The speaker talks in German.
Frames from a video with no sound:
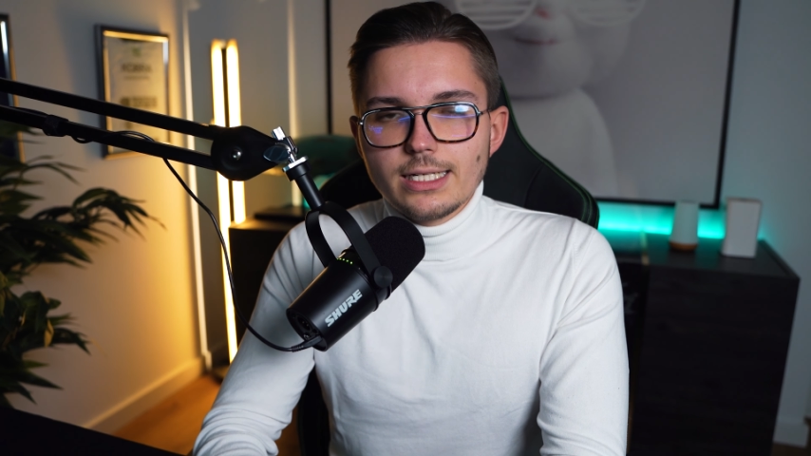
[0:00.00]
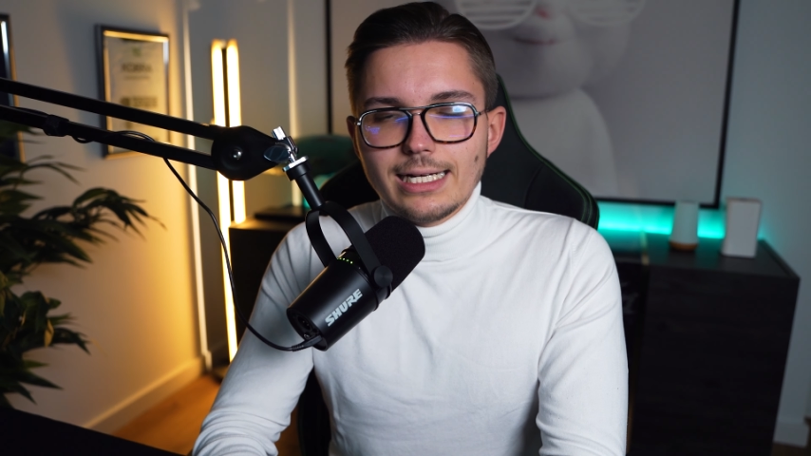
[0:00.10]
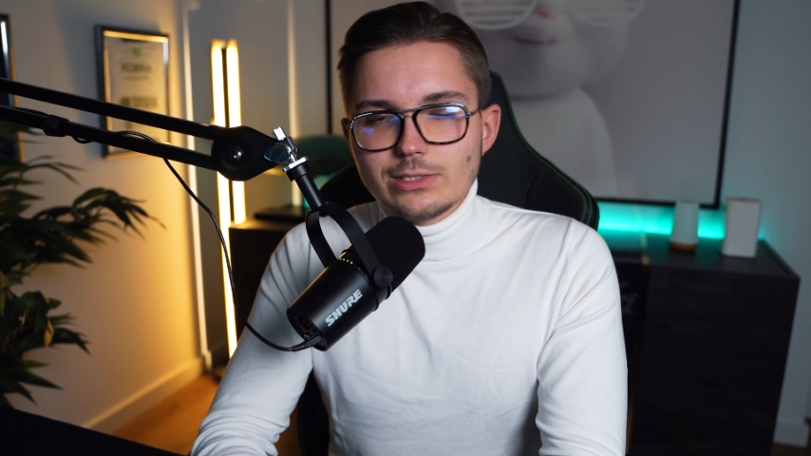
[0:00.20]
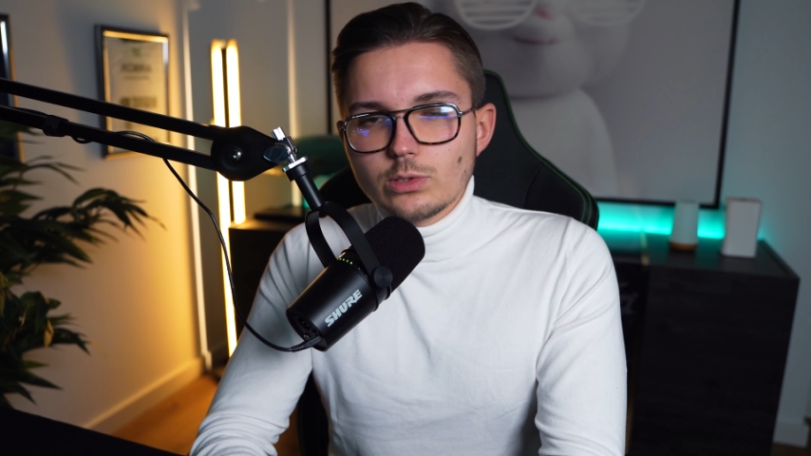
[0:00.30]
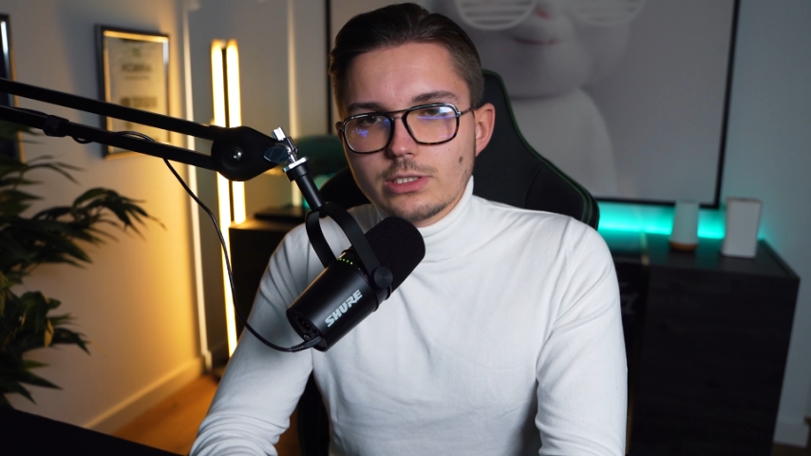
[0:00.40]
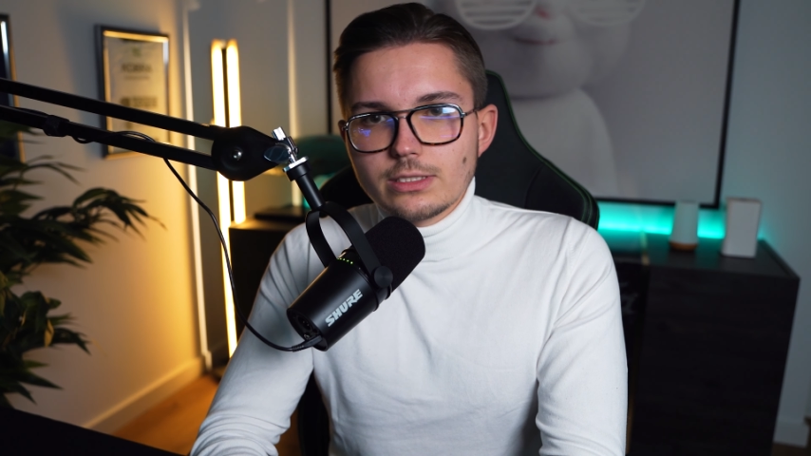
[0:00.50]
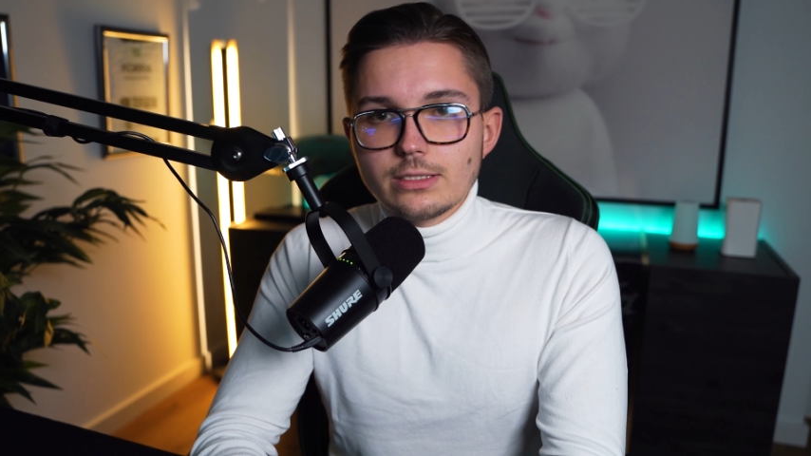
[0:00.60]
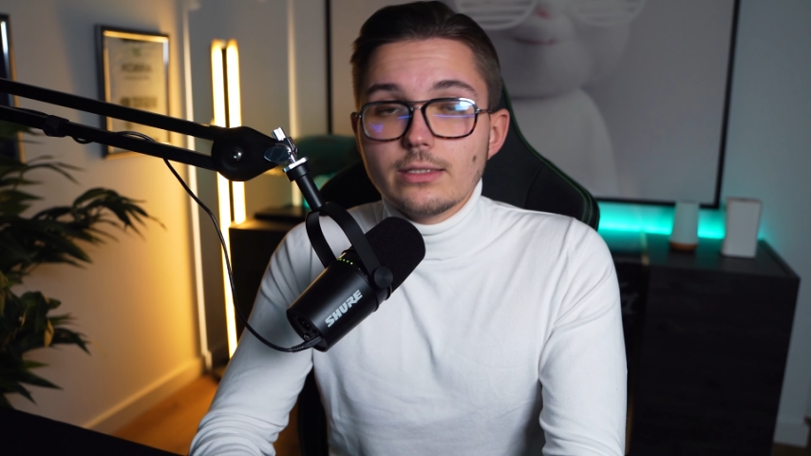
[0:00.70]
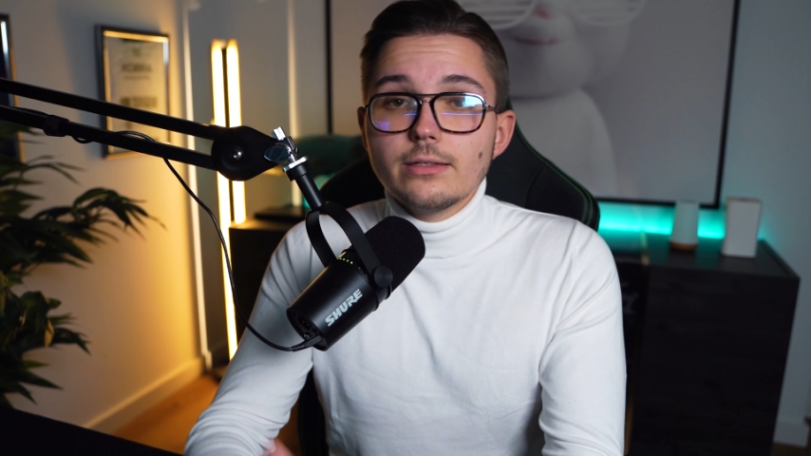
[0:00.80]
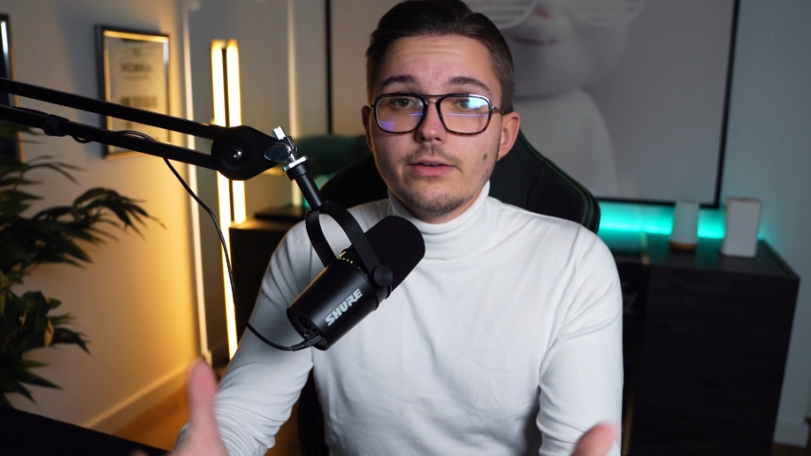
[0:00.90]
Ansonsten,
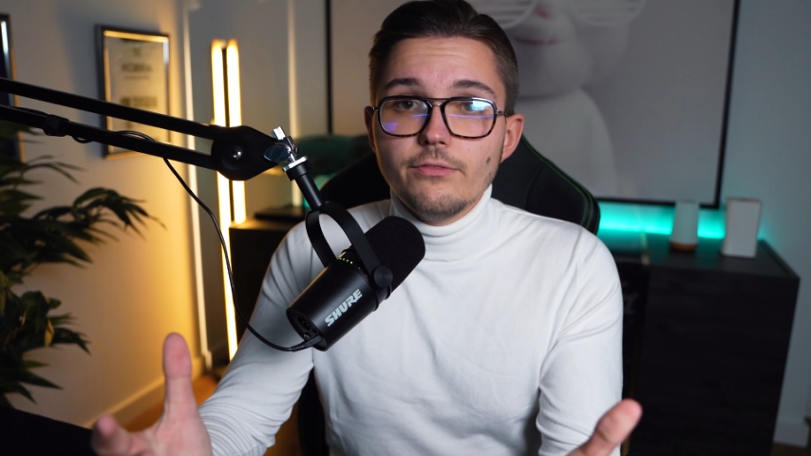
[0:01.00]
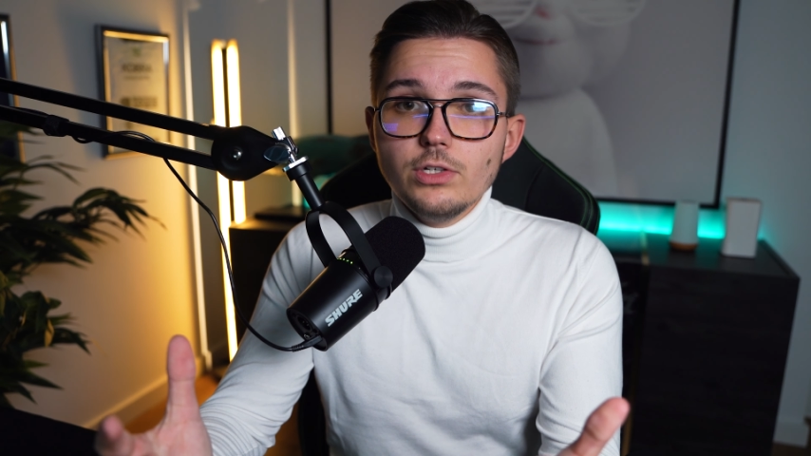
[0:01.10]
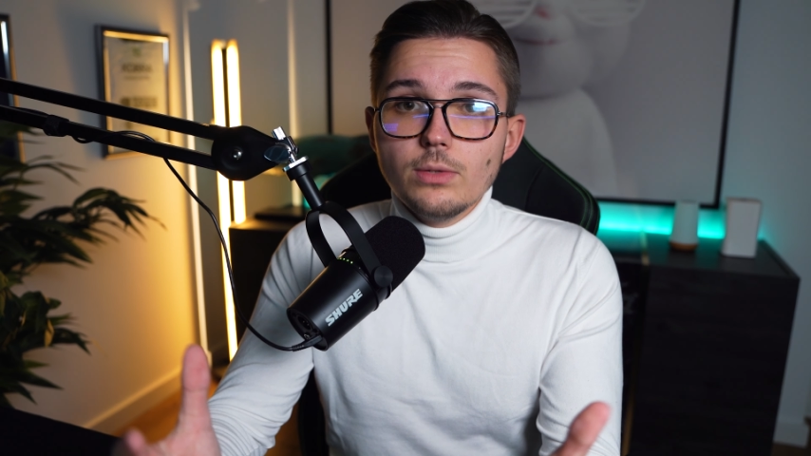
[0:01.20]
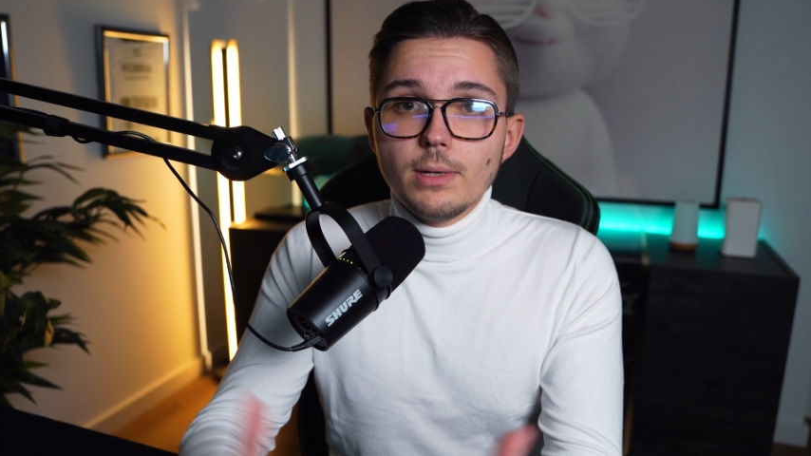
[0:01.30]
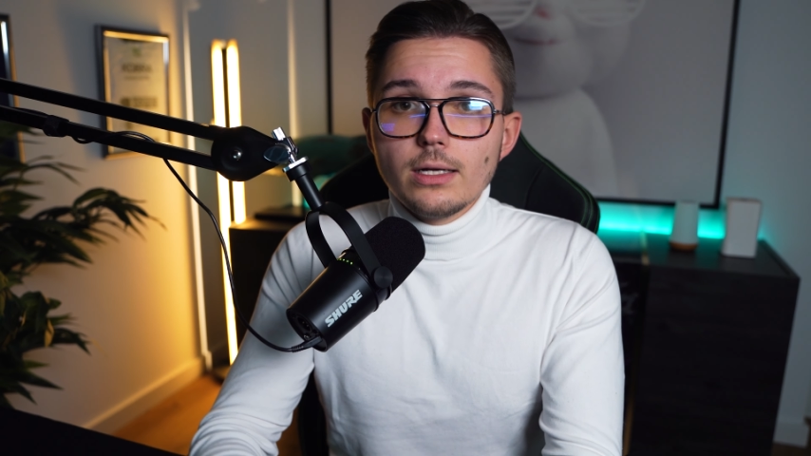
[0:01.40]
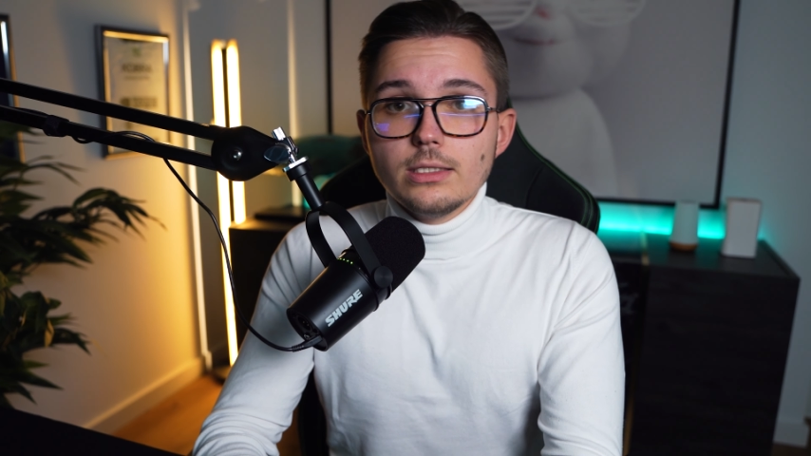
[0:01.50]
wie immer,